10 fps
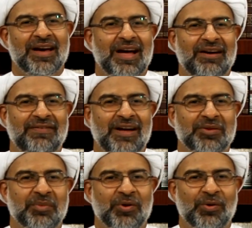
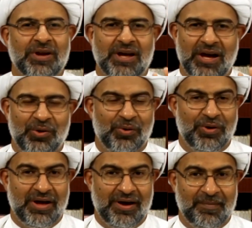ثقافات من هنا أو
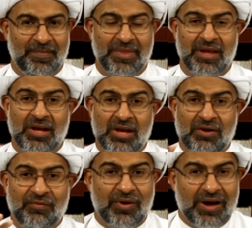هنا
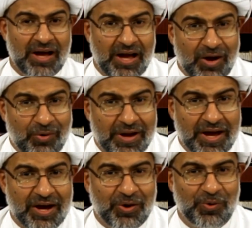
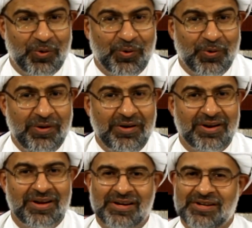فقهاؤنا يقولون
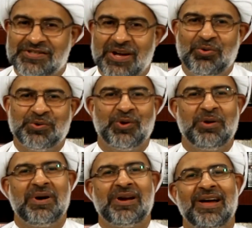صوت
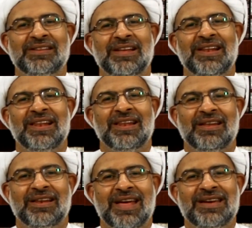المرأة
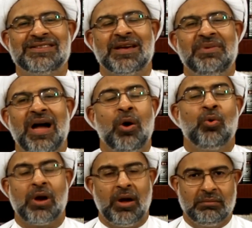ليس
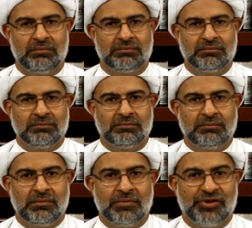بعورة
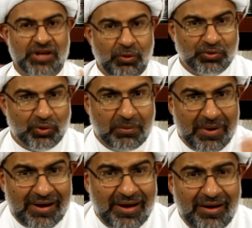صوت
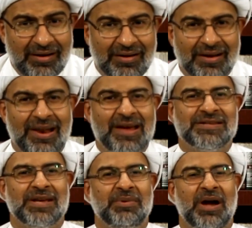المرأة
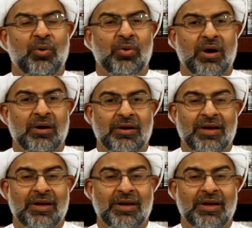ليس بعورة